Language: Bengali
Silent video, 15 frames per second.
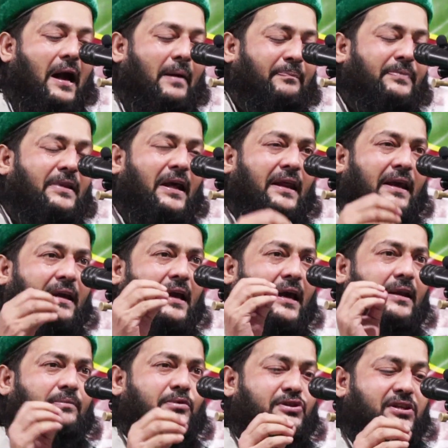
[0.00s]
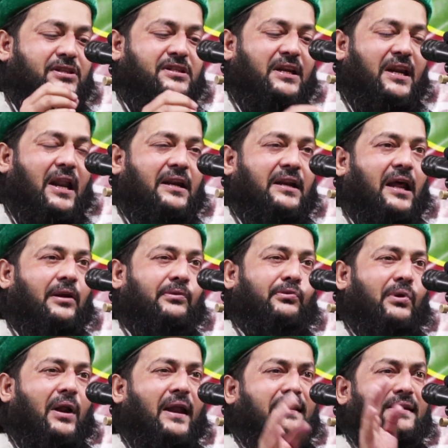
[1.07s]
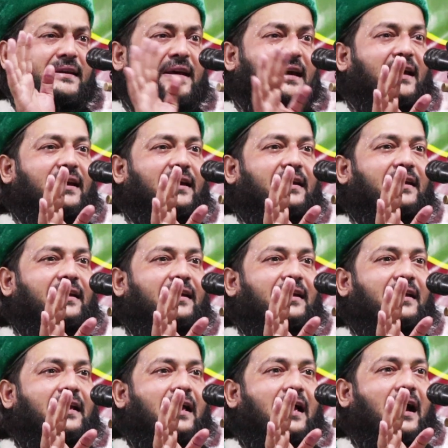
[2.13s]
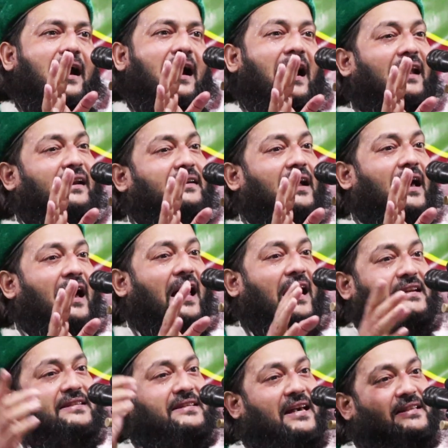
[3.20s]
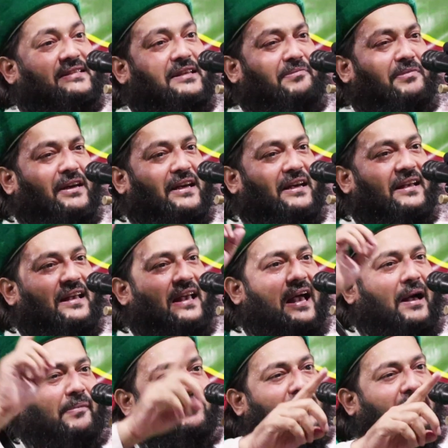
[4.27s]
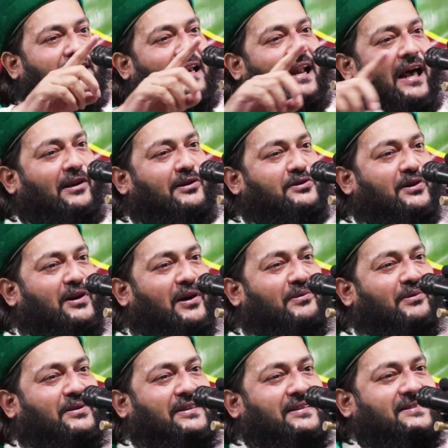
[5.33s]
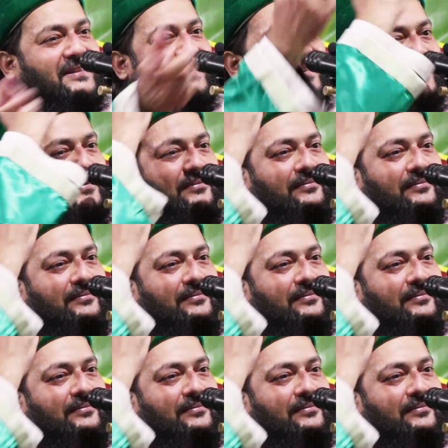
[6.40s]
আপনারা এখানে বসেছেন আল্লাহর কোরআন নিয়ে আল্লাহ আর আজিমে আপনাদের আলোচনা করতেছেন